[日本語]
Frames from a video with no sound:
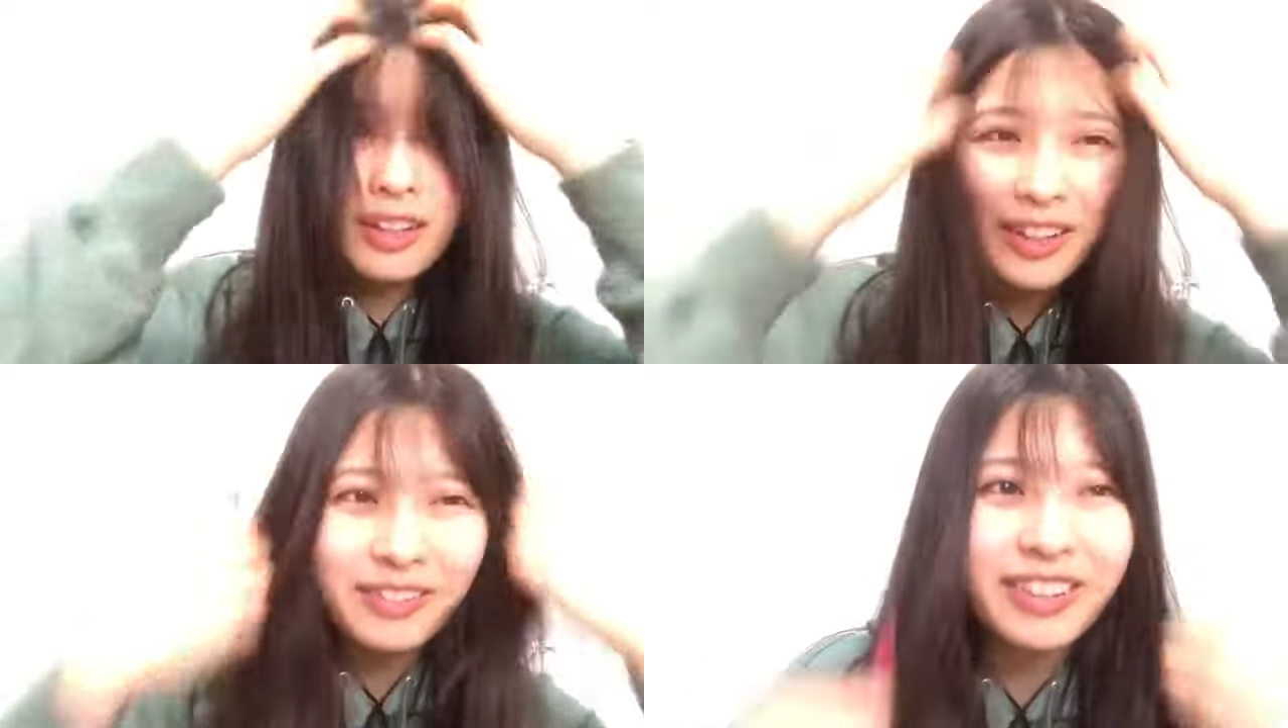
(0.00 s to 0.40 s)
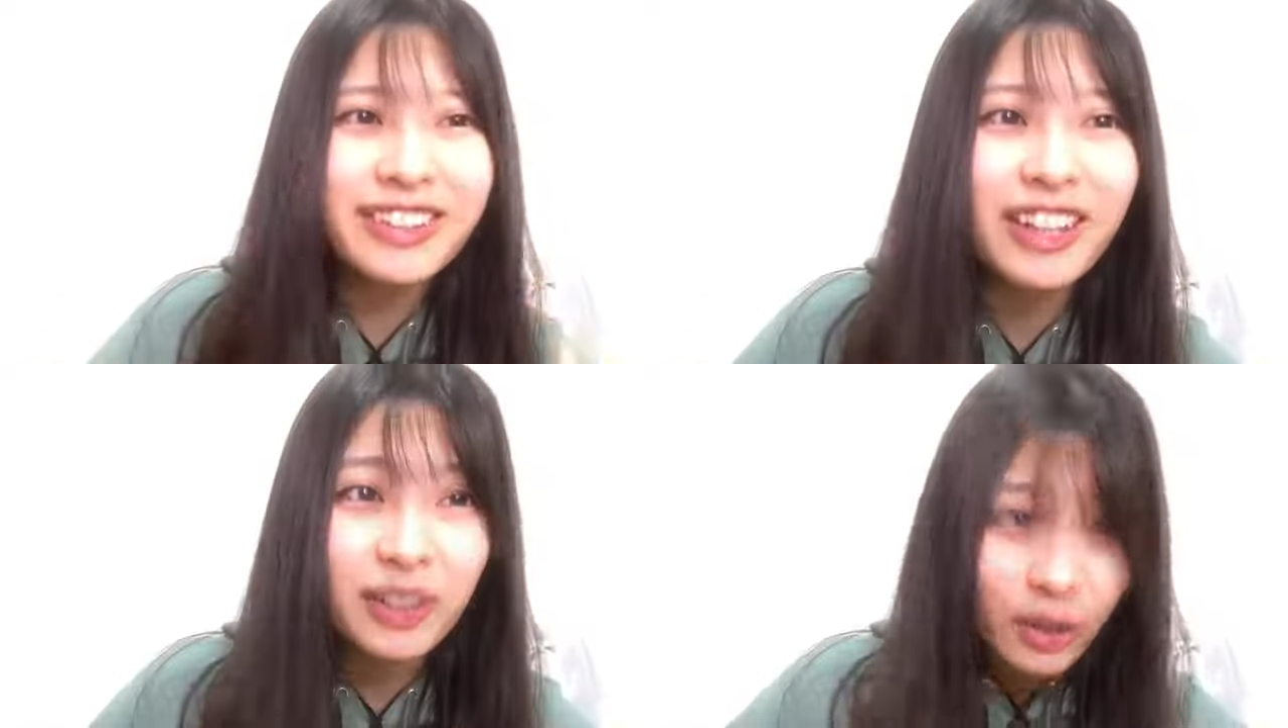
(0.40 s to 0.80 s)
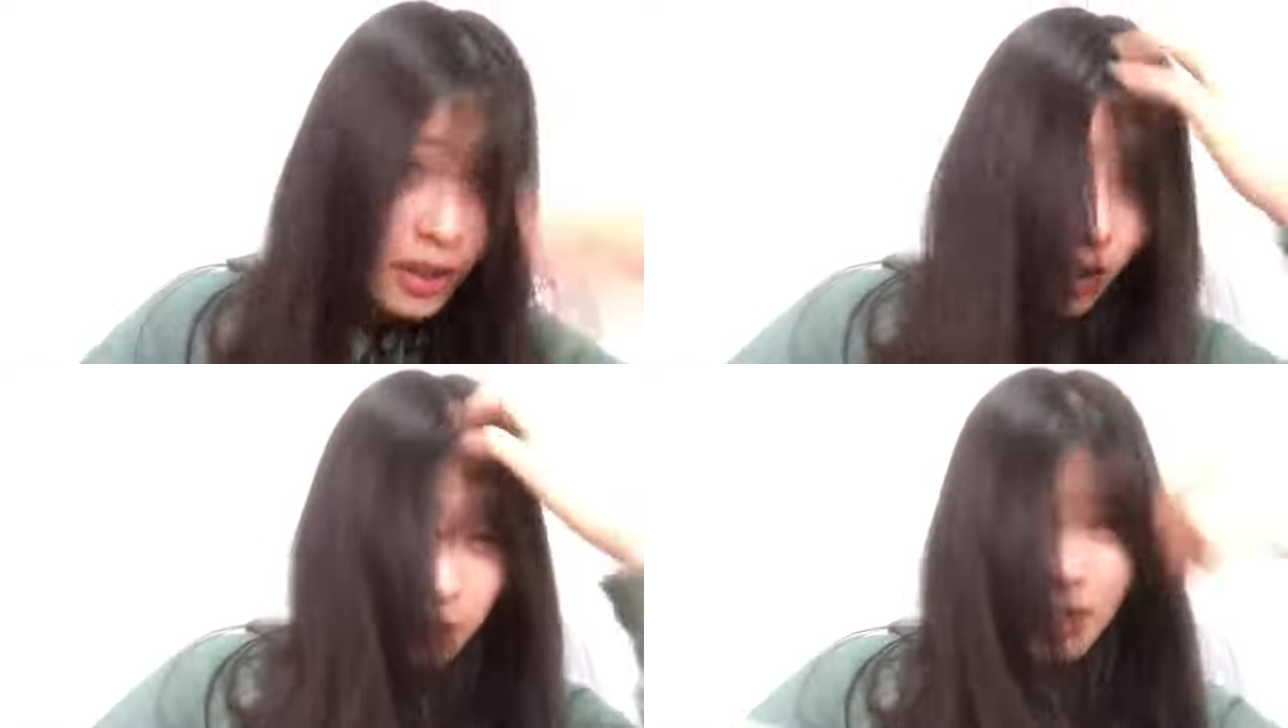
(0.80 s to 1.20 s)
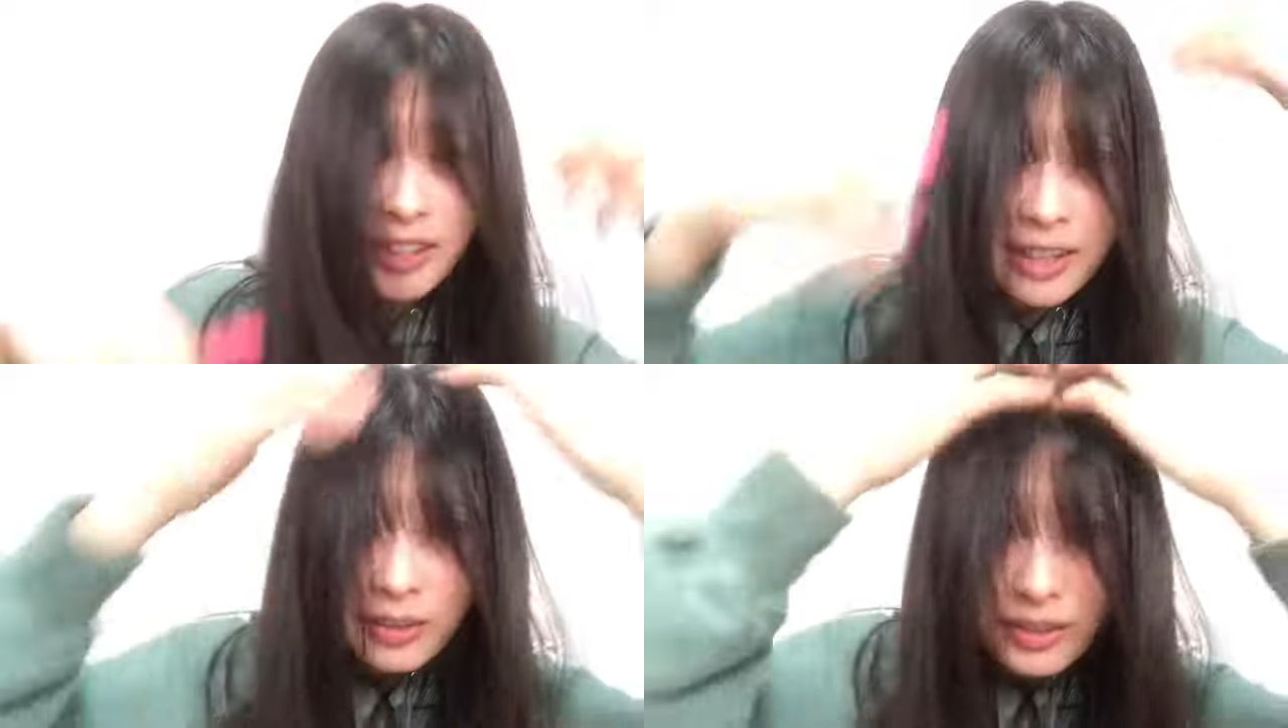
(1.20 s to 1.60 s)
やばくない？今日見
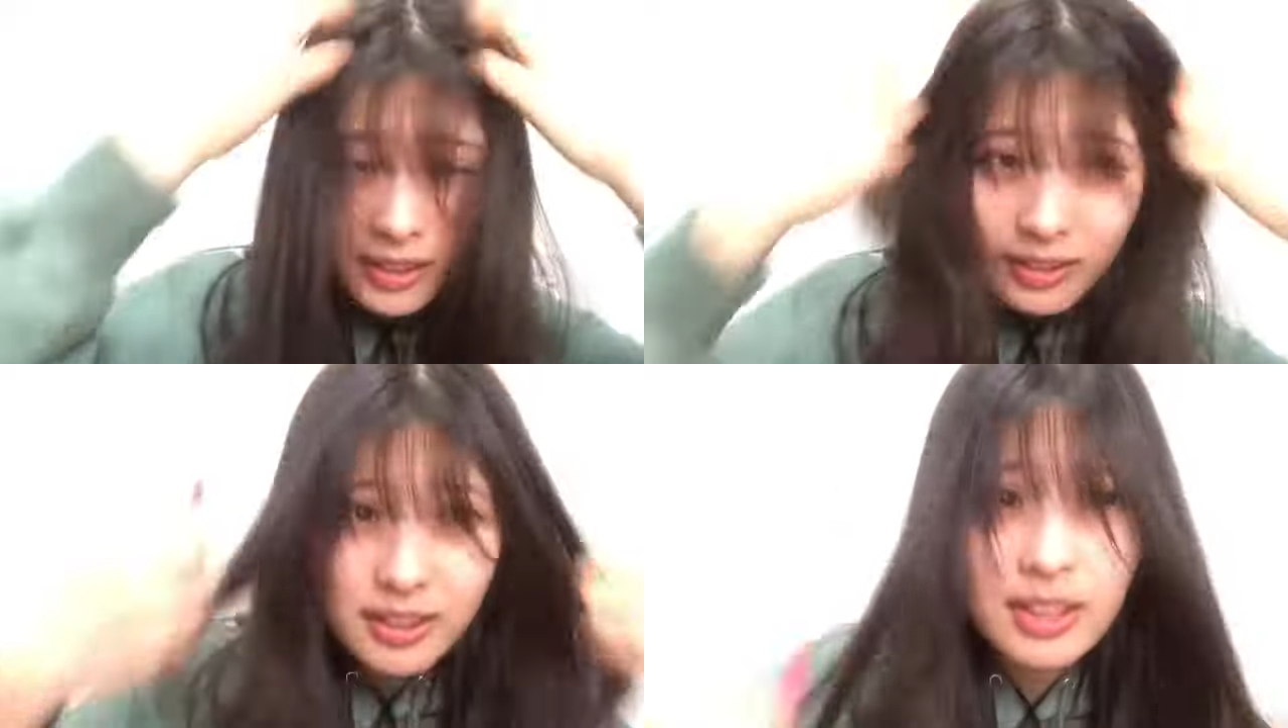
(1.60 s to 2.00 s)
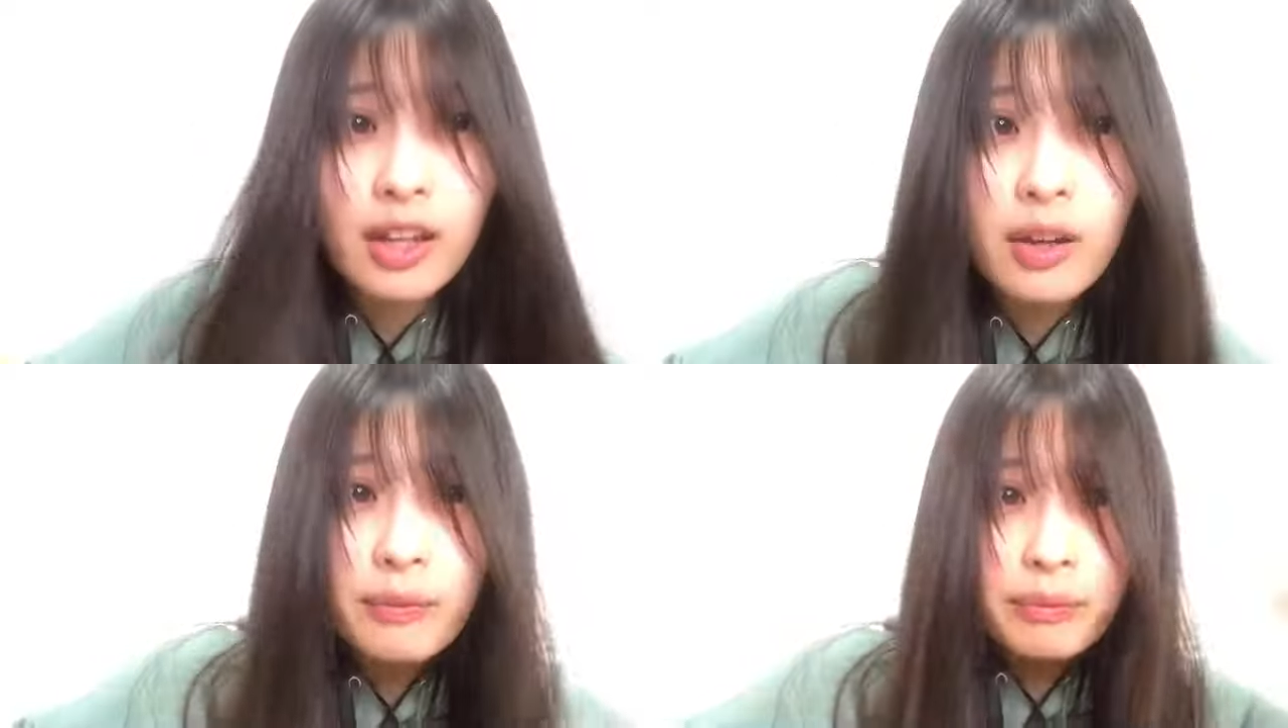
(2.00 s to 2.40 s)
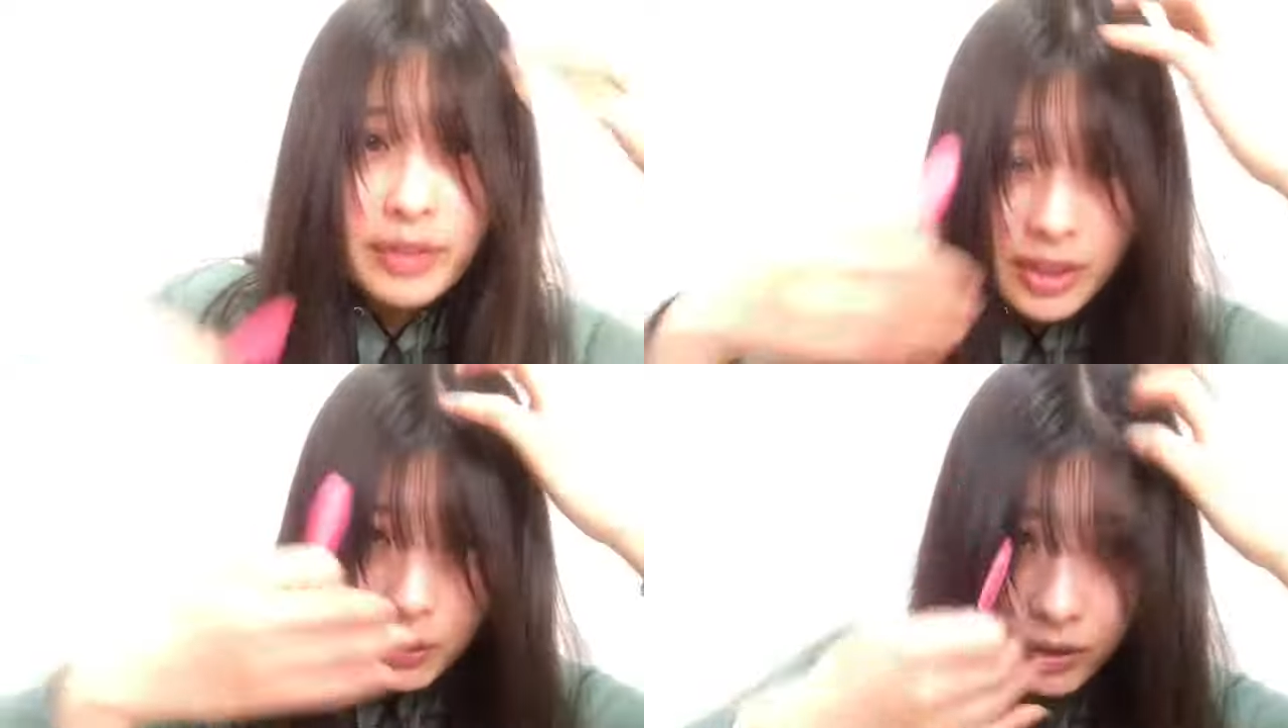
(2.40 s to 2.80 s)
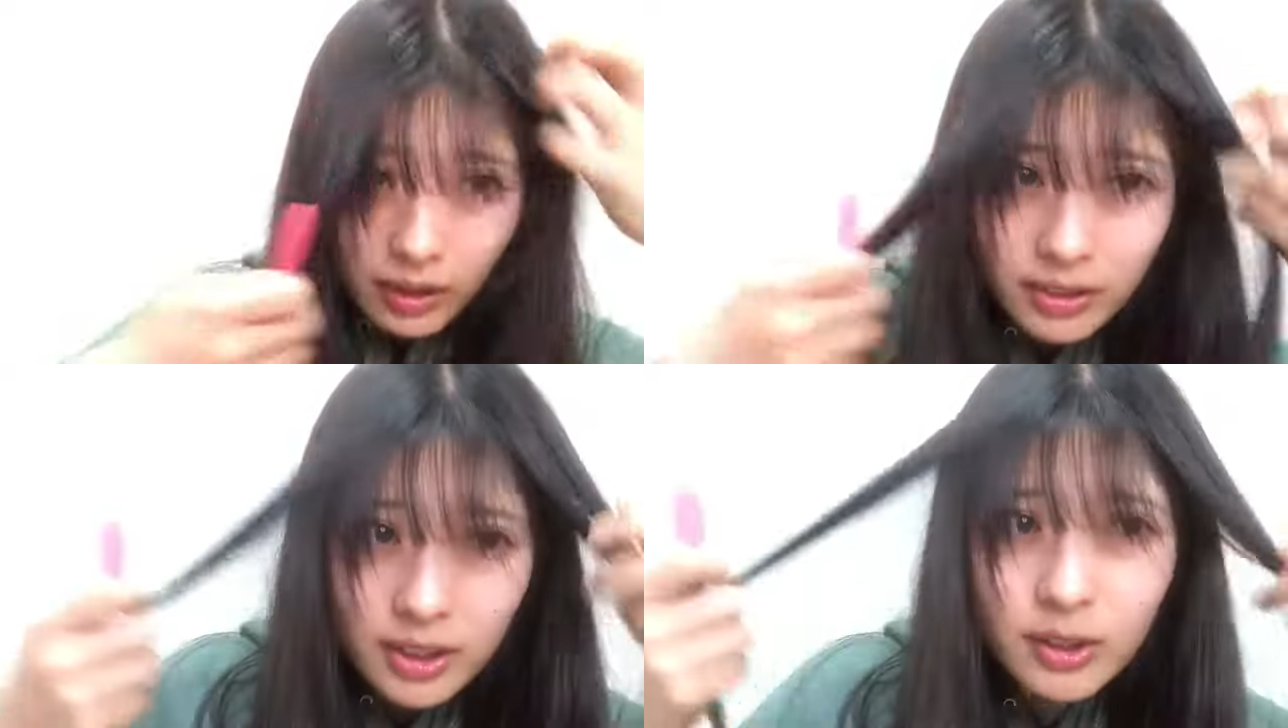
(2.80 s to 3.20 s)
てよ、寝癖見て、ほ
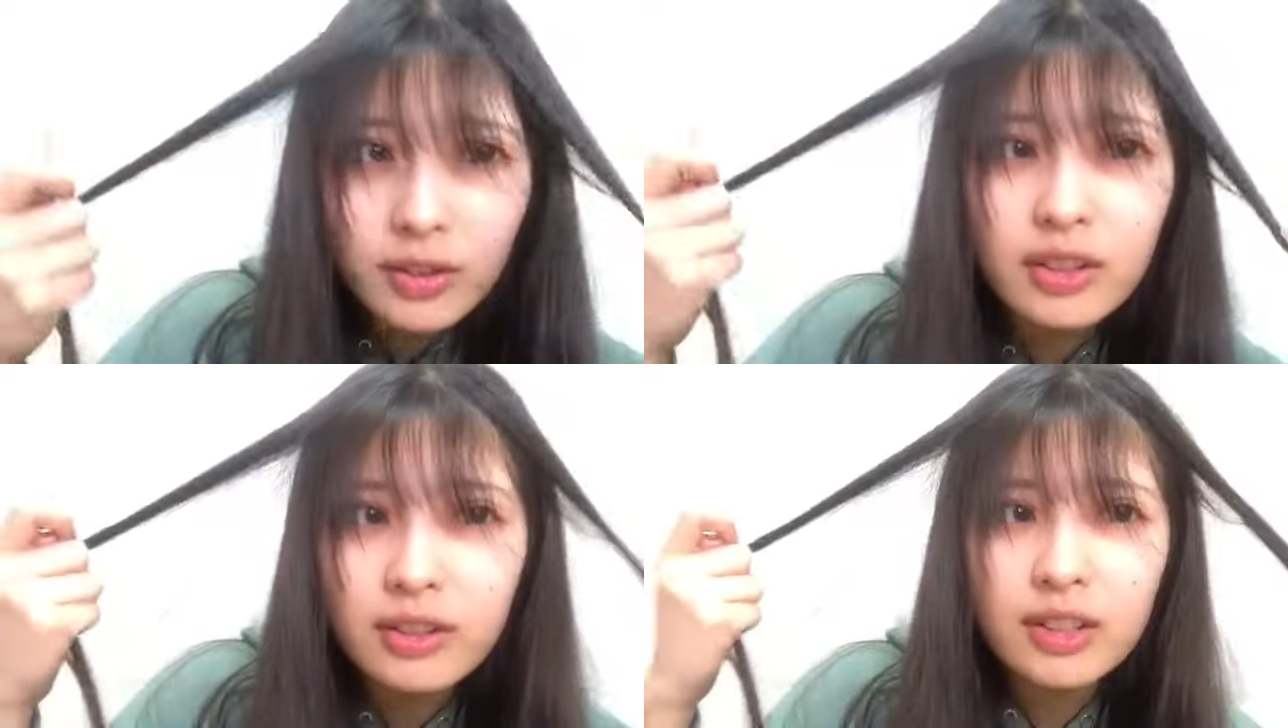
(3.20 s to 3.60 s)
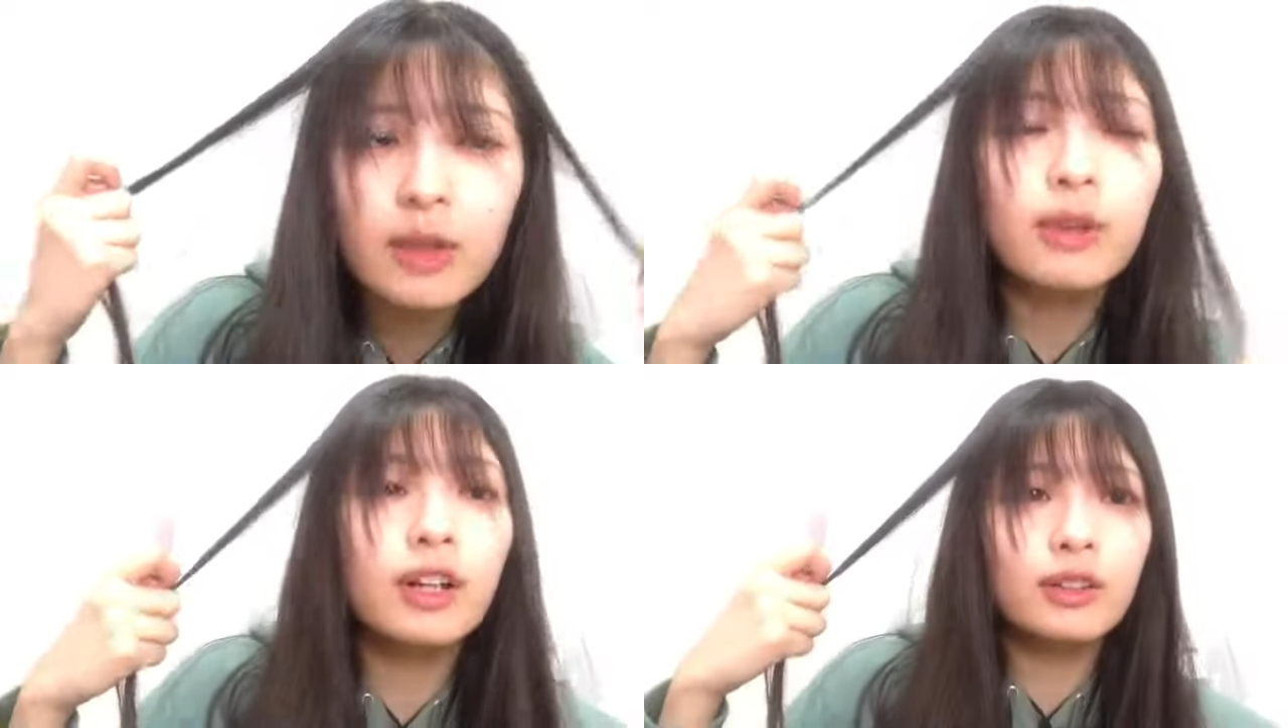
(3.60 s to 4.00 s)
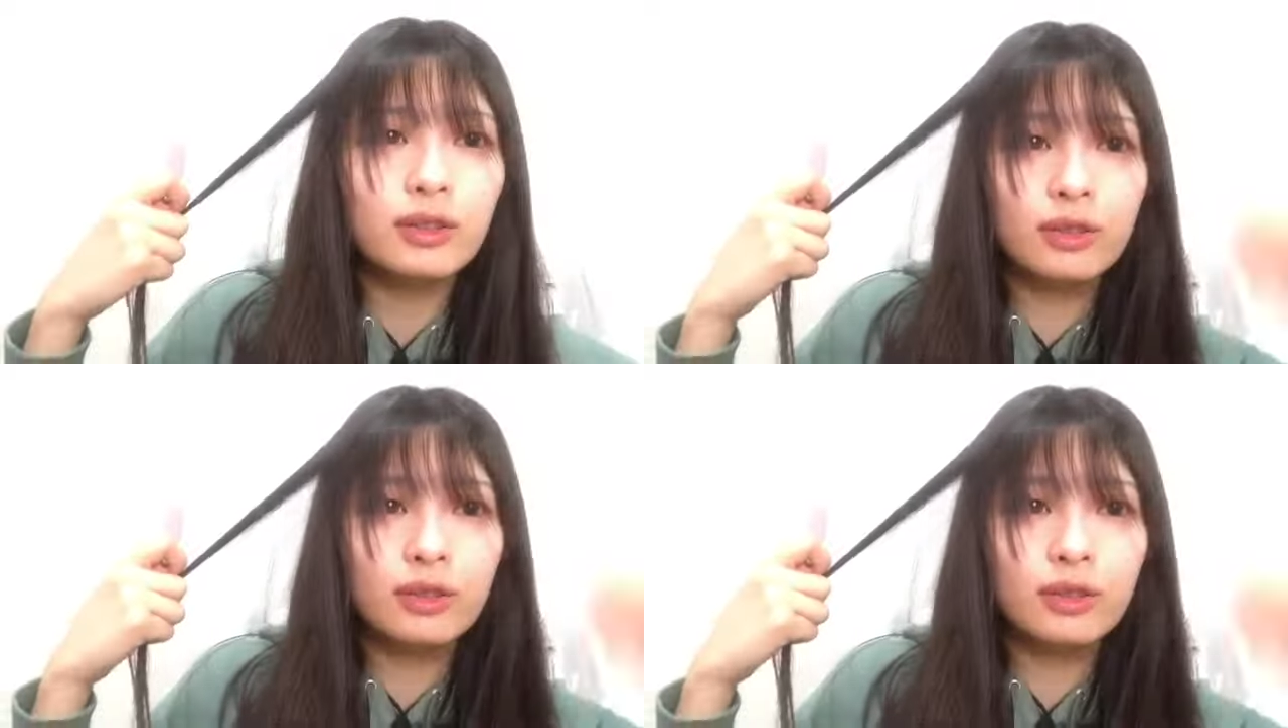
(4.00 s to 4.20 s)
ら私の寝癖わかる？